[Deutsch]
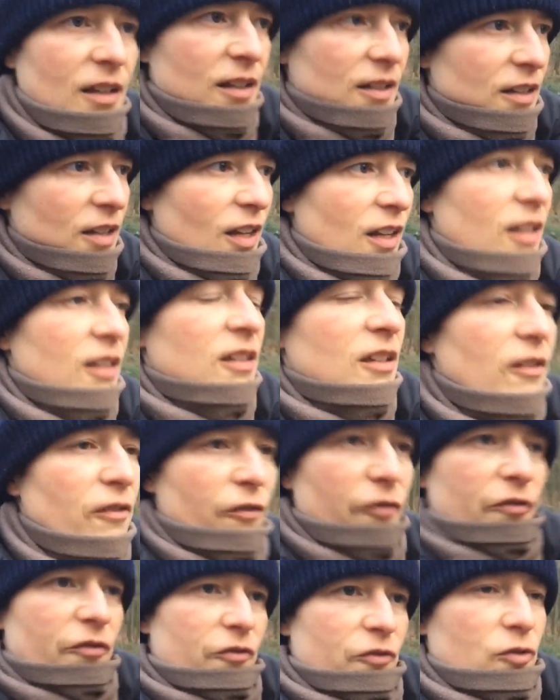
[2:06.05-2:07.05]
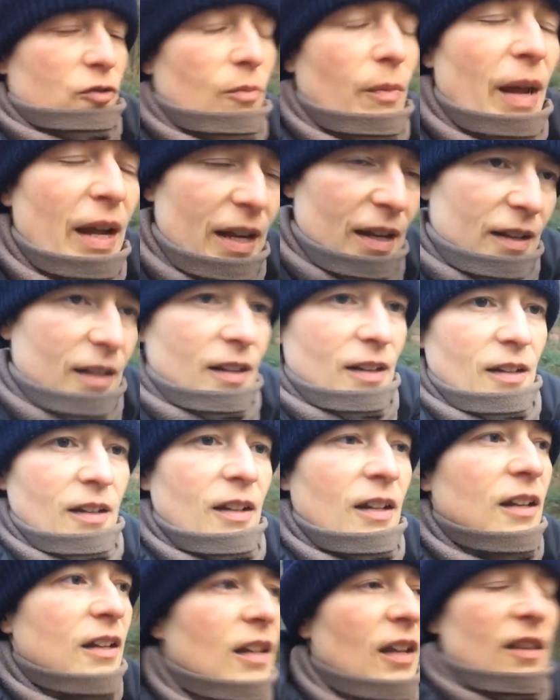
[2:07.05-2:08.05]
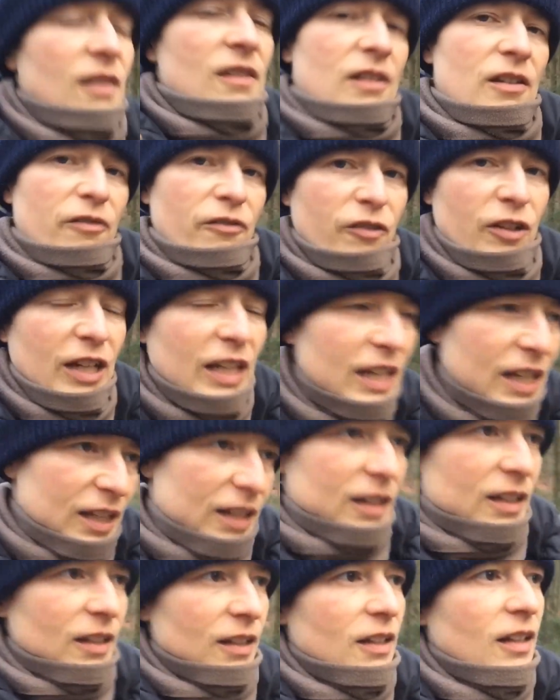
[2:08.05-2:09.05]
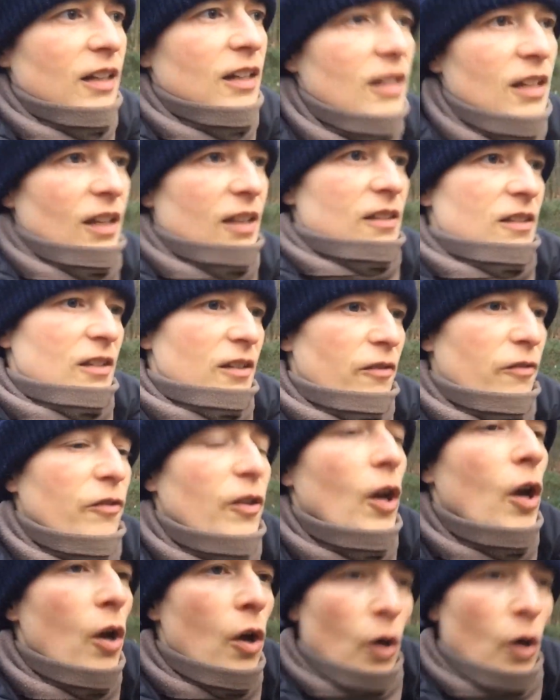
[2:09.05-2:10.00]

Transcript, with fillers: intensiv schmecken, intensiv riechen, intensiv